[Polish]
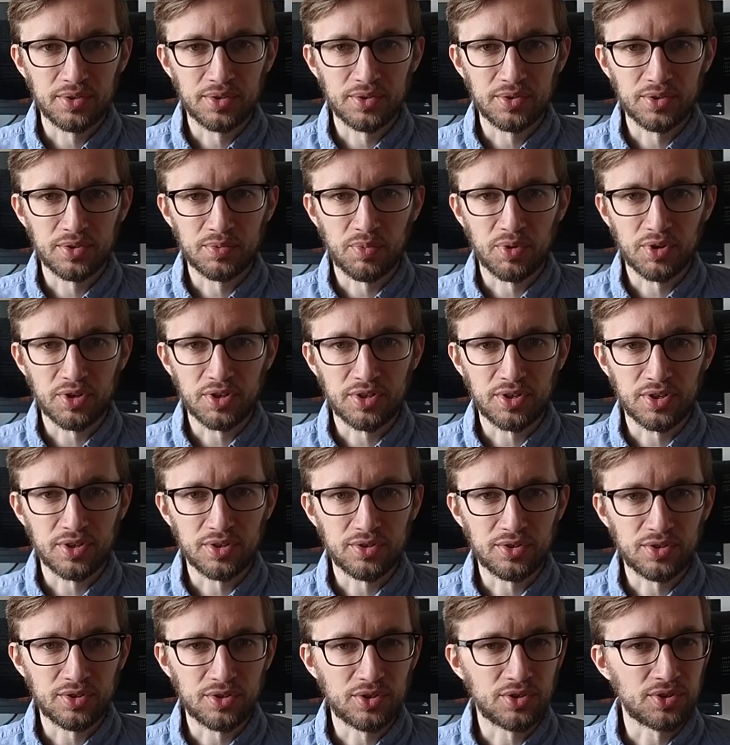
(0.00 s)
e, spore
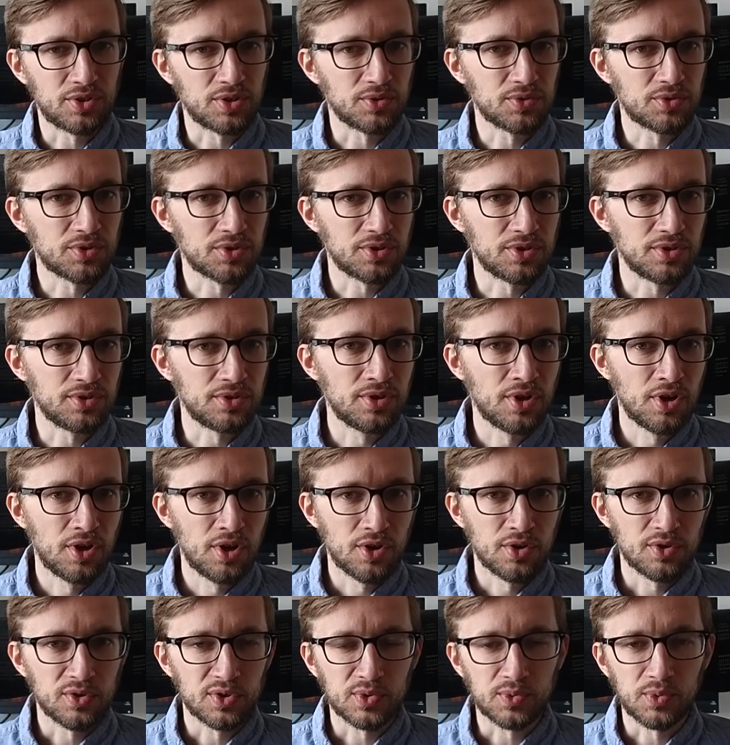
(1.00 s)
części książki
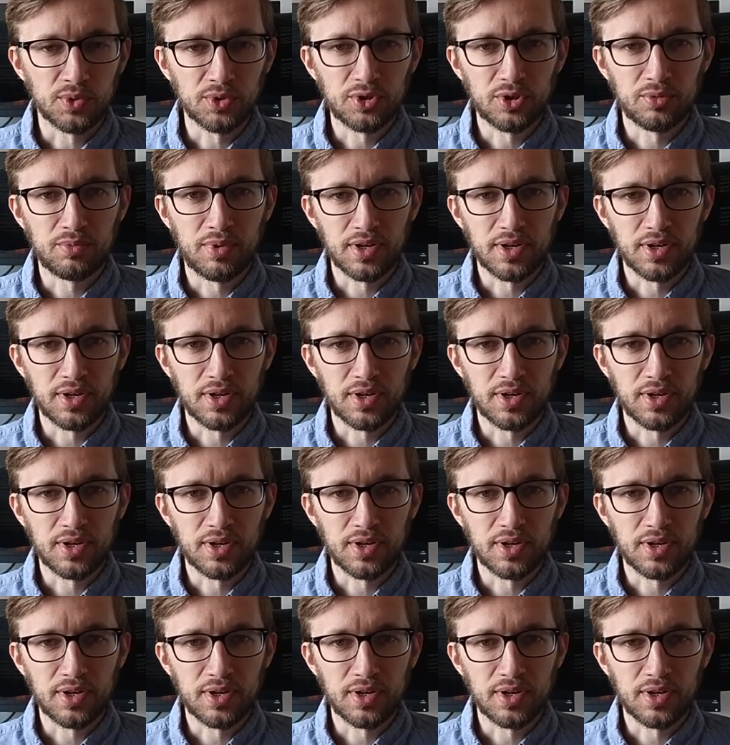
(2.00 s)
Złoto,